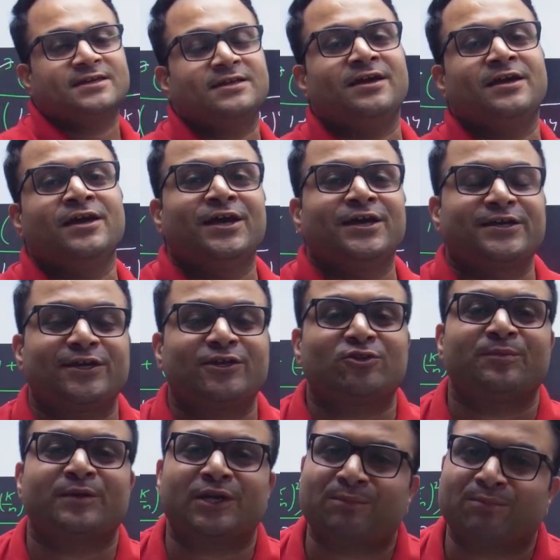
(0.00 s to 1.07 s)
है ये तो
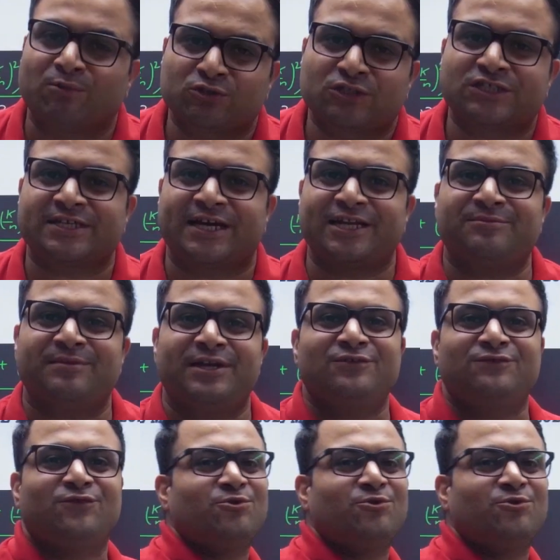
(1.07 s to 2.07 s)
बेटा बहुत ही जानी मानी फॉर्म